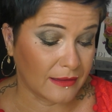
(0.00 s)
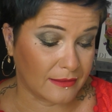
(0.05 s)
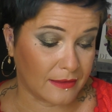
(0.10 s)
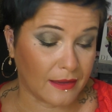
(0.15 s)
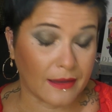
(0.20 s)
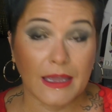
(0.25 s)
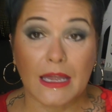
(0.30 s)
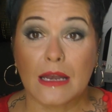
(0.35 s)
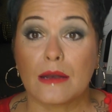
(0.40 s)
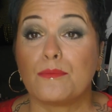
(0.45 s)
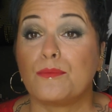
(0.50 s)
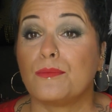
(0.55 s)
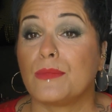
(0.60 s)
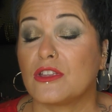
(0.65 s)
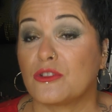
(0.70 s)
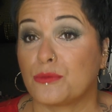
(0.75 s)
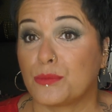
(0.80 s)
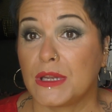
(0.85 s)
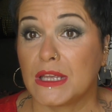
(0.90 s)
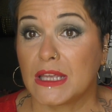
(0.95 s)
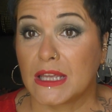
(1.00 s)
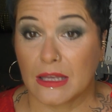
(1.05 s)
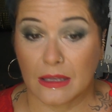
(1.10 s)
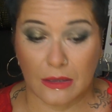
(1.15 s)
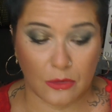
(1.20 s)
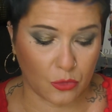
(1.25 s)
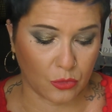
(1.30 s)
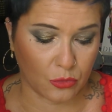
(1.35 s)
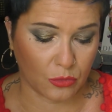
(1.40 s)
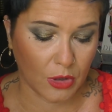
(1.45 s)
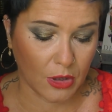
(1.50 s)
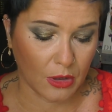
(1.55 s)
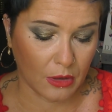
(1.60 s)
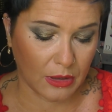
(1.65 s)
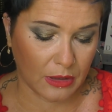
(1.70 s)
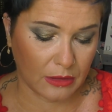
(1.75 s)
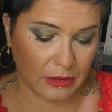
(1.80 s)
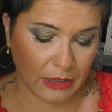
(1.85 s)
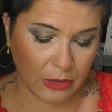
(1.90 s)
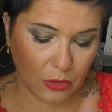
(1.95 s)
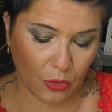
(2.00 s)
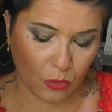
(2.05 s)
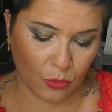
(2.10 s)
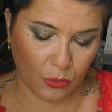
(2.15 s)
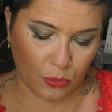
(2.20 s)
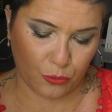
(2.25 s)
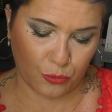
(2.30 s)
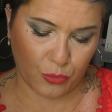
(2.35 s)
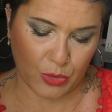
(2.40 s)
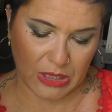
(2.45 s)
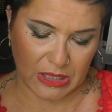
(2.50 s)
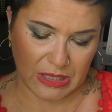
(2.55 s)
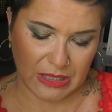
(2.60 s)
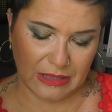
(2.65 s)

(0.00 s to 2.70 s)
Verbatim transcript: C'est-à-dire qu'elle m'expliquait que D'ailleurs, on le voit,